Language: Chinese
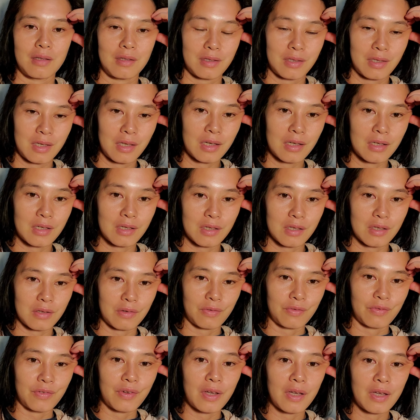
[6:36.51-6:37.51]
这个是
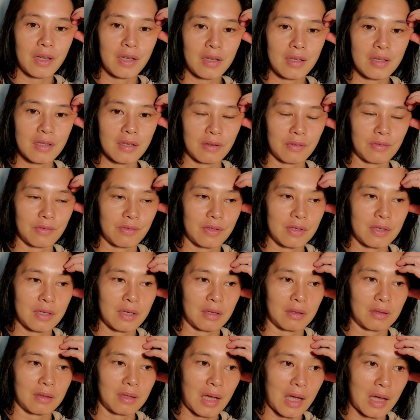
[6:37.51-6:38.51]
非常非
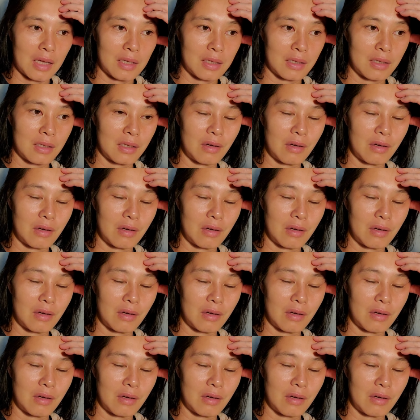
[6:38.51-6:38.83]
常大的，